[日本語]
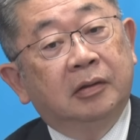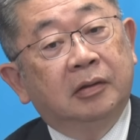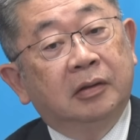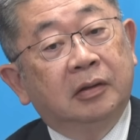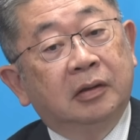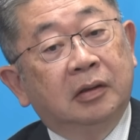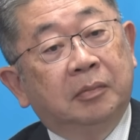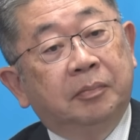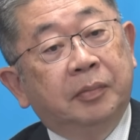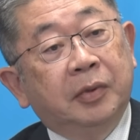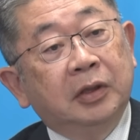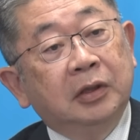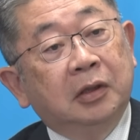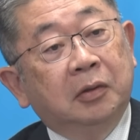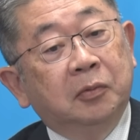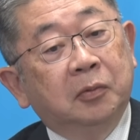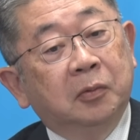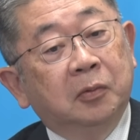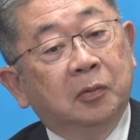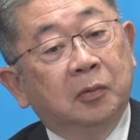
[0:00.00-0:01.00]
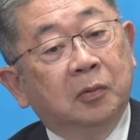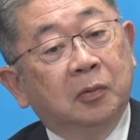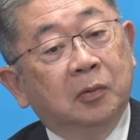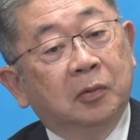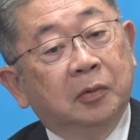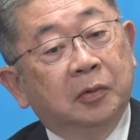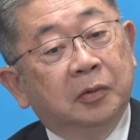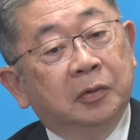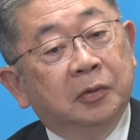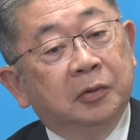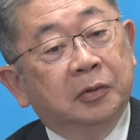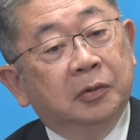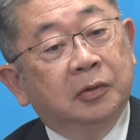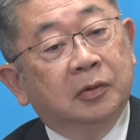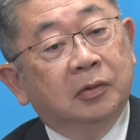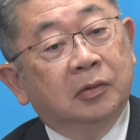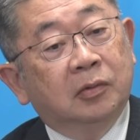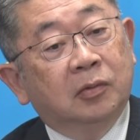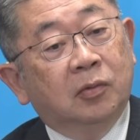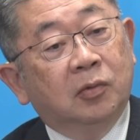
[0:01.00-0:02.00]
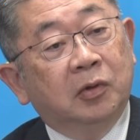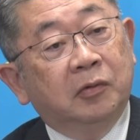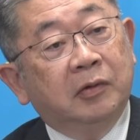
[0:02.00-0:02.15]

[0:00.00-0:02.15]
でやっぱりあのこ